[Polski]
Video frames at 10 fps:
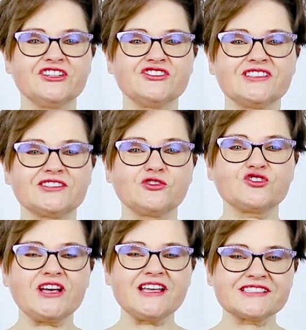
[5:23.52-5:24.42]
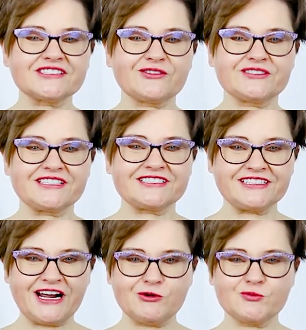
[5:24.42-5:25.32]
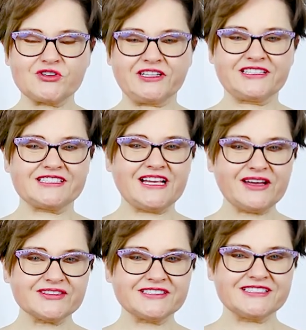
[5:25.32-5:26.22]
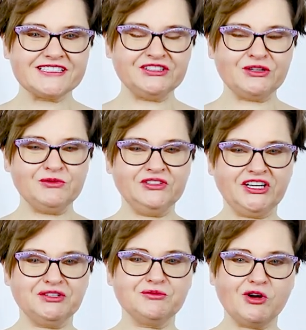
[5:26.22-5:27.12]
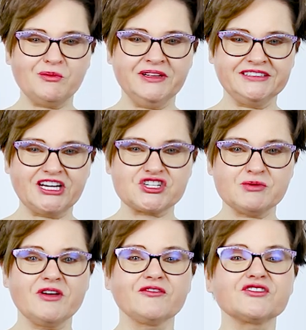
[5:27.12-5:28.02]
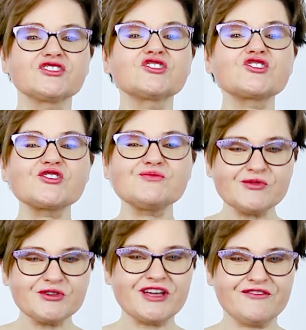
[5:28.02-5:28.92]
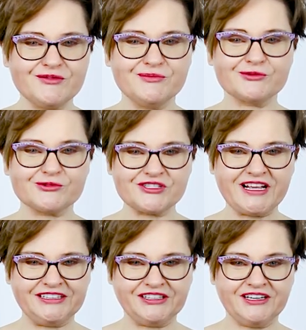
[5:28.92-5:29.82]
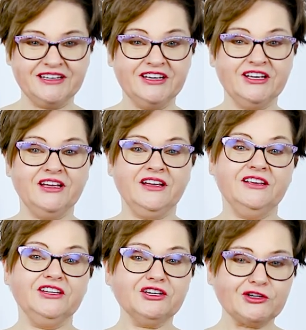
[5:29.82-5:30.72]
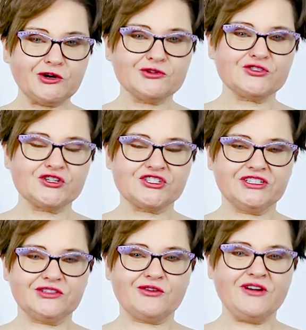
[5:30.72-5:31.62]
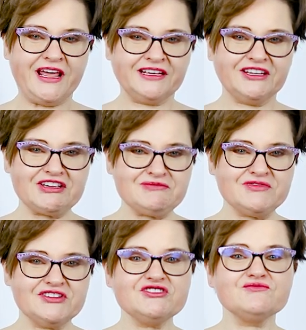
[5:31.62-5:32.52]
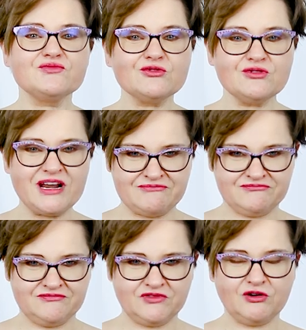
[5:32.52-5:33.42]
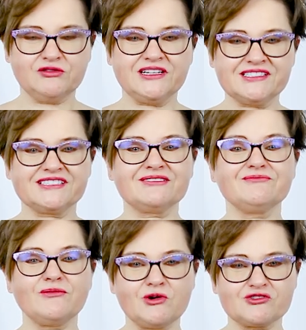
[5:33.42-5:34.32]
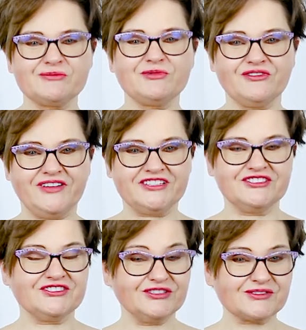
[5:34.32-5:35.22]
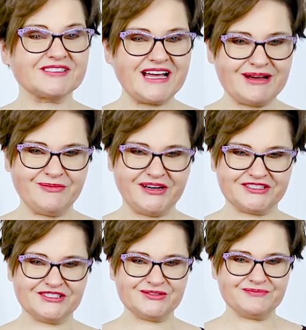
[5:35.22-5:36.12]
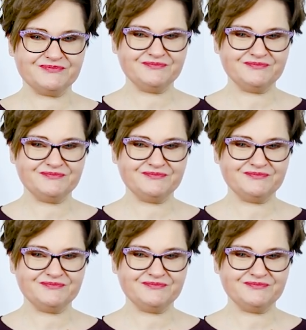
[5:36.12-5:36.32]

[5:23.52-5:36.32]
Dziecko często ze strachu przed zawstydzeniem i takim komentarzem wstrzymuje wypróżnianie. I kończy się to lękiem i bólem, oraz może prowadzić do zaparć.